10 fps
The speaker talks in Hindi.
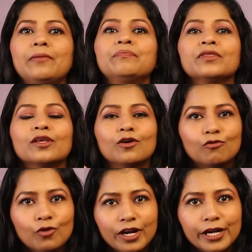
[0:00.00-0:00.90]
है
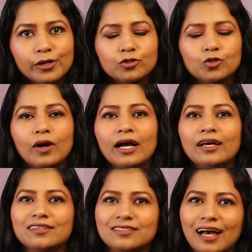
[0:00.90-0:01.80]
वो रिड्यूस हुआ
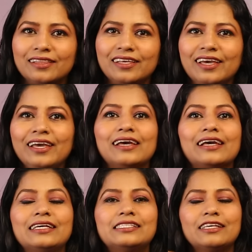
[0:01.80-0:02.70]
साथ ही
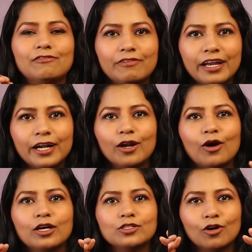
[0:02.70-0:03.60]
इससे वेट
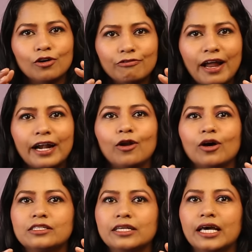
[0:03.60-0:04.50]
लॉस और फैट
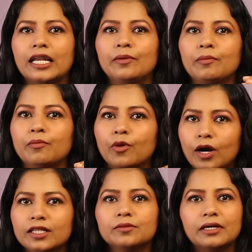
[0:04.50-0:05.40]
लॉस करने में
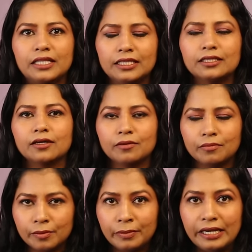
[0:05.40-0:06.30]
बहुत मदद
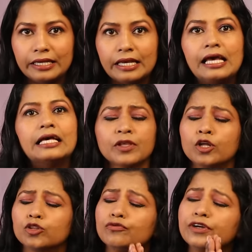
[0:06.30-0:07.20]
मिली
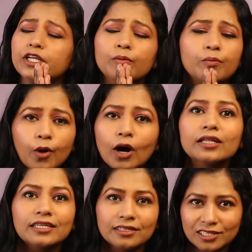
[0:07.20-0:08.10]
तो वीडियो
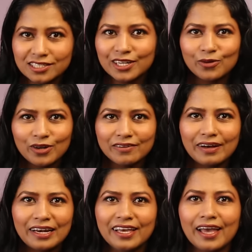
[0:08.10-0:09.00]
बहुत इंटरेस्टिंग होने
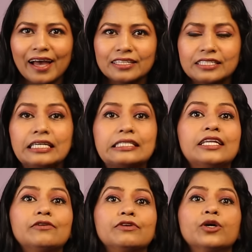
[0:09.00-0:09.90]
वाली है आज की
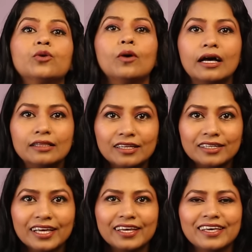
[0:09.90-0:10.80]
इसीलिए वीडियो को अंत
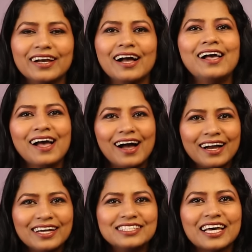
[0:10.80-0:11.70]
तक देखिएगा
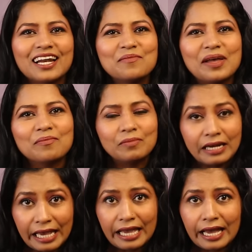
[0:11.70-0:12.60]
अगर चैनल में आप
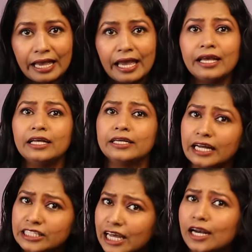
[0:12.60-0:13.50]
नए आए हैं
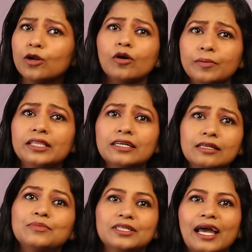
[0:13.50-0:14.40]
या चैनल को अभी तक
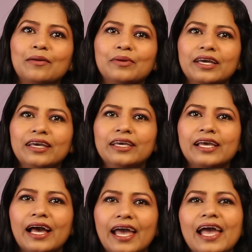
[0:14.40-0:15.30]
सब्सक्राइब नहीं
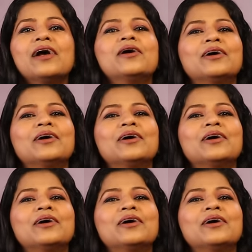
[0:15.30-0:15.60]
किया है